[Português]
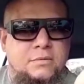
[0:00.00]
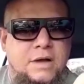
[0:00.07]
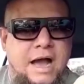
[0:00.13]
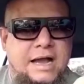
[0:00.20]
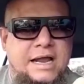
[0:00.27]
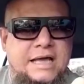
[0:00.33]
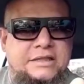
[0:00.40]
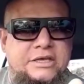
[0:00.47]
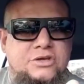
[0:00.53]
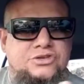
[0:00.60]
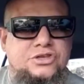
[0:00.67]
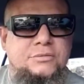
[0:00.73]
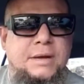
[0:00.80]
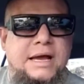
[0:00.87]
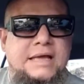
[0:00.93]

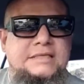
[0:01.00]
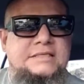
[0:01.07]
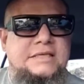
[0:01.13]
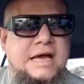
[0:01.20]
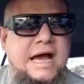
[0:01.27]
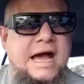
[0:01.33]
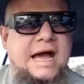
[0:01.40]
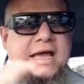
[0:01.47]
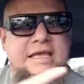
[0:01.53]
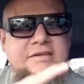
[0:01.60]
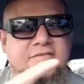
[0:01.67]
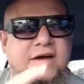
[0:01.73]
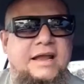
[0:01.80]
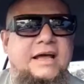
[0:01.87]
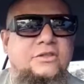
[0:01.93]
Agradeço demais. Ah,
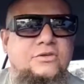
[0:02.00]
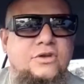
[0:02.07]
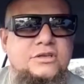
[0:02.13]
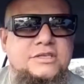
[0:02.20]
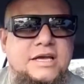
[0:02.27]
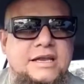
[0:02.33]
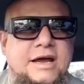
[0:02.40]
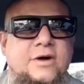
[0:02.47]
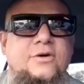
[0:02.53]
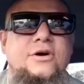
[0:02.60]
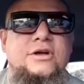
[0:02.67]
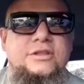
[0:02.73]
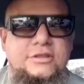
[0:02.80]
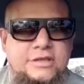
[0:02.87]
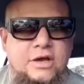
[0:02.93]
e vai lá no nosso canal,
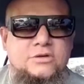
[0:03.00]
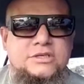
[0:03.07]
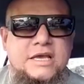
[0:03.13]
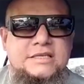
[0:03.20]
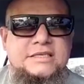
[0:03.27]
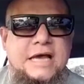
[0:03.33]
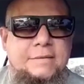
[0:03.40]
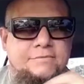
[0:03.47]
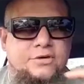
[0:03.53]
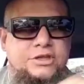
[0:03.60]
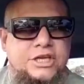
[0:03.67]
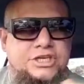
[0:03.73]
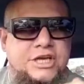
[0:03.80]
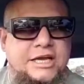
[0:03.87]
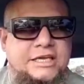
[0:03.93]
Deus quem sabe. Vou
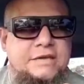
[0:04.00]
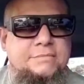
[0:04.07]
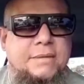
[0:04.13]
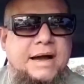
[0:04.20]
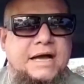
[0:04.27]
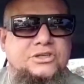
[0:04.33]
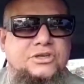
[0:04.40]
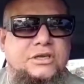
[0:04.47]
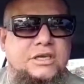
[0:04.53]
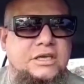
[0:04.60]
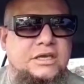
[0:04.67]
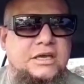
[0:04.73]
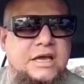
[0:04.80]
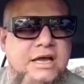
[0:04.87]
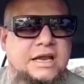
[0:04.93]
deixar aqui embaixo
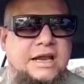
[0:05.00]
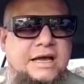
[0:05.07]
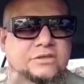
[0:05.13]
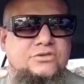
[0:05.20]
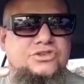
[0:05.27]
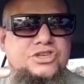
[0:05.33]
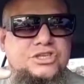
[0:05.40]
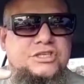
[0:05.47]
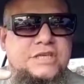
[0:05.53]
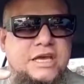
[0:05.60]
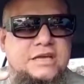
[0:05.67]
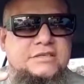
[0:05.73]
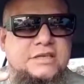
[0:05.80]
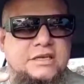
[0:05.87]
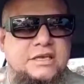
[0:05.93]
aqui, lá nos
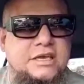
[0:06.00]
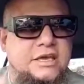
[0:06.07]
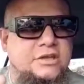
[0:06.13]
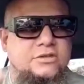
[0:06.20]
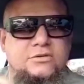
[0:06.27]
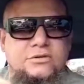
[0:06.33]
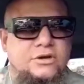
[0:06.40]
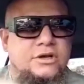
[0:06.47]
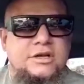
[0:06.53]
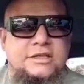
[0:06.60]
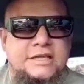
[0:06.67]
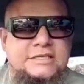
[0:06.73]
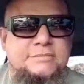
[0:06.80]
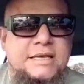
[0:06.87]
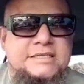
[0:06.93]
dizeres aqui, no,
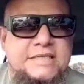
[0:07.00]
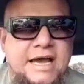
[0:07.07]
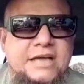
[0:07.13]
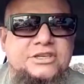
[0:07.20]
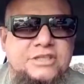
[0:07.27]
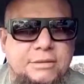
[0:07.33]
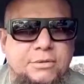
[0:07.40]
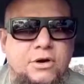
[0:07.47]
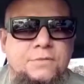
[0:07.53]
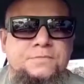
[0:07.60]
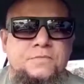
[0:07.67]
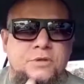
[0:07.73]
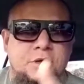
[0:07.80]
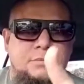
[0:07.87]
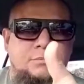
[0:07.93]
nas mensagens, tá bom?
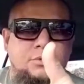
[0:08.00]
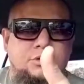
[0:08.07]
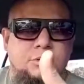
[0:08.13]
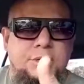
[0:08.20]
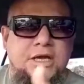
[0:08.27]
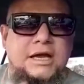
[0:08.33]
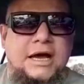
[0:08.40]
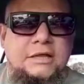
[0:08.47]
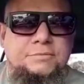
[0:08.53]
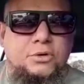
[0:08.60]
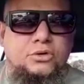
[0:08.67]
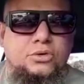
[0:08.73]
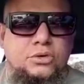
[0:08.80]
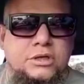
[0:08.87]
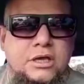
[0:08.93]
Muito obrigado
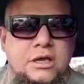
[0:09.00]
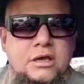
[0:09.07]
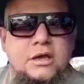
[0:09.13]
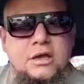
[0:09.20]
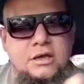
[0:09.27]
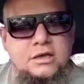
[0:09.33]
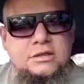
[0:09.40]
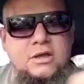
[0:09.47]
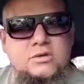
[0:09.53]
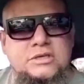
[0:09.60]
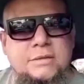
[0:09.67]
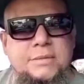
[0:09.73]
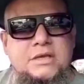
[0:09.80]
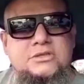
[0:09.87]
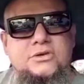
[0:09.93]
por tudo aí e Deus
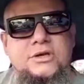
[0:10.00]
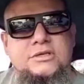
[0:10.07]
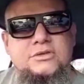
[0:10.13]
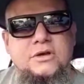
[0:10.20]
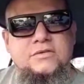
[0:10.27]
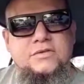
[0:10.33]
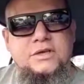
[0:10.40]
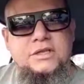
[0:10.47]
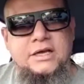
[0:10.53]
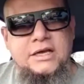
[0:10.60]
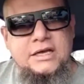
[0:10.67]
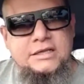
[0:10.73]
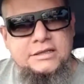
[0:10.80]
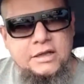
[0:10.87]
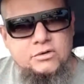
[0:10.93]
abençoe a sua vida.
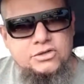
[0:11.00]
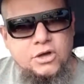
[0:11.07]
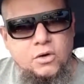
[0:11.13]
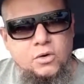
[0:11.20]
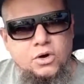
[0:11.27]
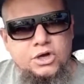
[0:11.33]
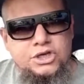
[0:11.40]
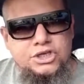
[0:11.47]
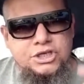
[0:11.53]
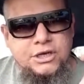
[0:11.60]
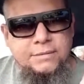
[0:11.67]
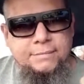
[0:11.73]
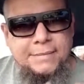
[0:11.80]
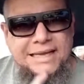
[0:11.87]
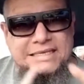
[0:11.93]
Não só hoje,
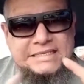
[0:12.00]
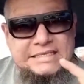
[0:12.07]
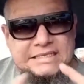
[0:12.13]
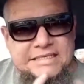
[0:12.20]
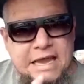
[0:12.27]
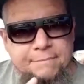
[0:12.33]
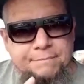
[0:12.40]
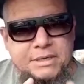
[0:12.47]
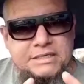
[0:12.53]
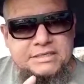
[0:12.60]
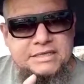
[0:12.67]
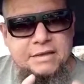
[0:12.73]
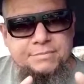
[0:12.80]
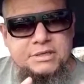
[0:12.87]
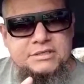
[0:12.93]
mas sempre,
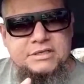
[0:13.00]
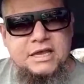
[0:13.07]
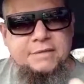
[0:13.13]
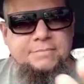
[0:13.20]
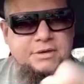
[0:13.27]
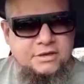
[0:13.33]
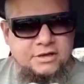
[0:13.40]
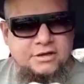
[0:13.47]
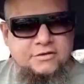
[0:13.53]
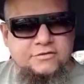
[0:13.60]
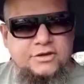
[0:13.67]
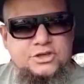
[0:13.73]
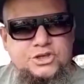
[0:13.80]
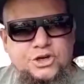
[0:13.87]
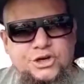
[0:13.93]
sempre, sempre.
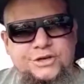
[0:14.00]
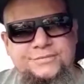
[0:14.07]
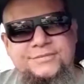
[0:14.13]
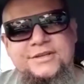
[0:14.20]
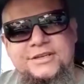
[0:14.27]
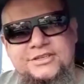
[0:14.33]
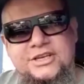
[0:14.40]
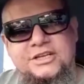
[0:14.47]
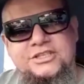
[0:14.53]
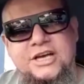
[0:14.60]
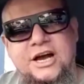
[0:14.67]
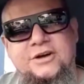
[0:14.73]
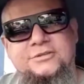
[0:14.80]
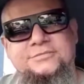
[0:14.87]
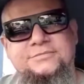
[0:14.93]
Fechou? Tchau,
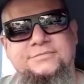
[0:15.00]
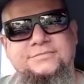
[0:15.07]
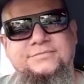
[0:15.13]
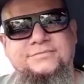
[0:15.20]
tchau.